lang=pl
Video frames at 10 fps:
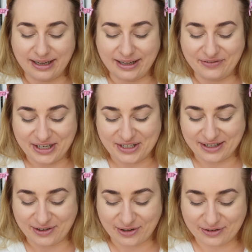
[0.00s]
e, wiecie,
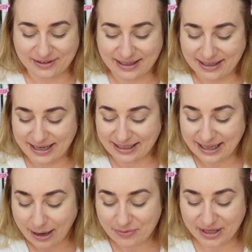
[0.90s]
no jak
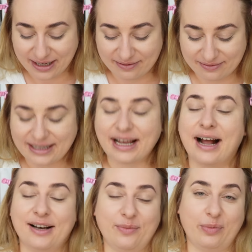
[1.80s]
dla mnie
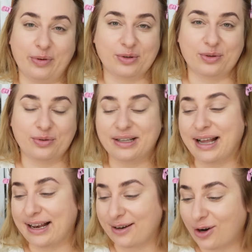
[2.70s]
idealny po prostu.
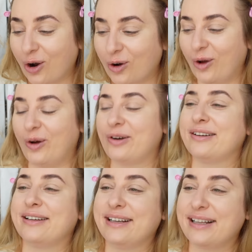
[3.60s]
Idealny kolor,
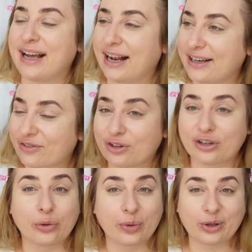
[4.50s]
idealnie
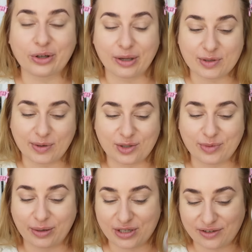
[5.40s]
wyglądał pod okiem. Zobaczymy
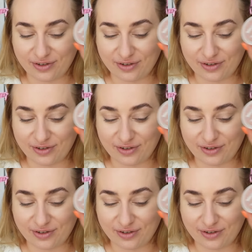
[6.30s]
jak będzie